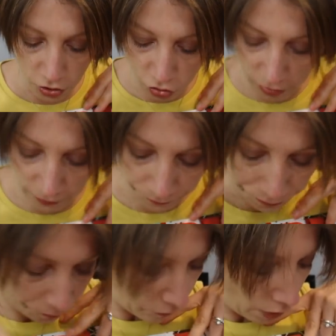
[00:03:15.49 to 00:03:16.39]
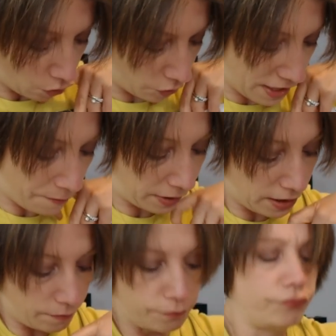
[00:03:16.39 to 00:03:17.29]
Ensuite, on a
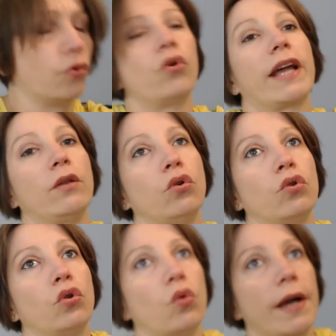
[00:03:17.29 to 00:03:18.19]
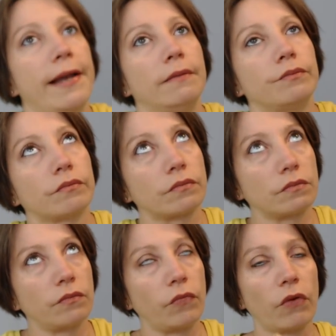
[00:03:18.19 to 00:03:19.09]
pris pour le cadeau de Noël,
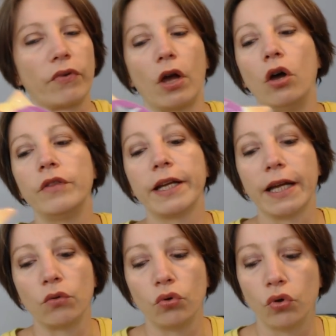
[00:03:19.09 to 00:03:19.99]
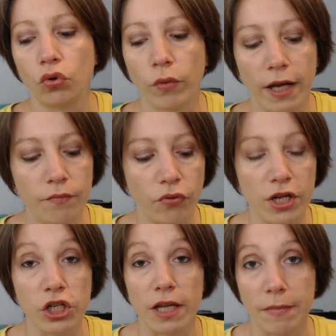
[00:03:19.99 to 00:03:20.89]
enfin un des cadeaux de Noël, pour
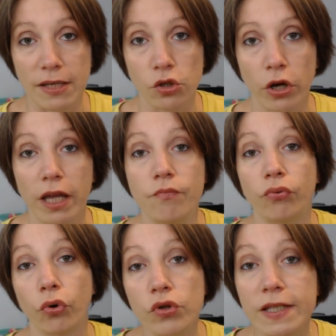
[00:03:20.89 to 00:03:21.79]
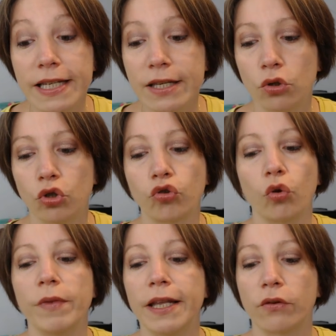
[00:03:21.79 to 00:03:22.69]
les chats de ma sœur et pour Rusty,
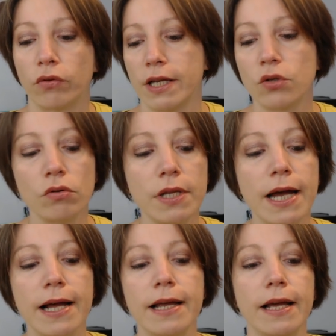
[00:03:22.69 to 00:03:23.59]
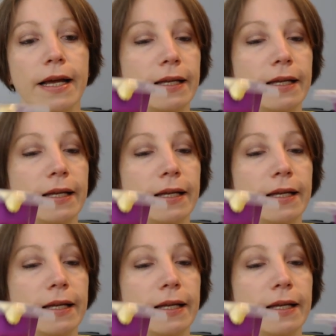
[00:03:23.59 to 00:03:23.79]
notre minette nationale,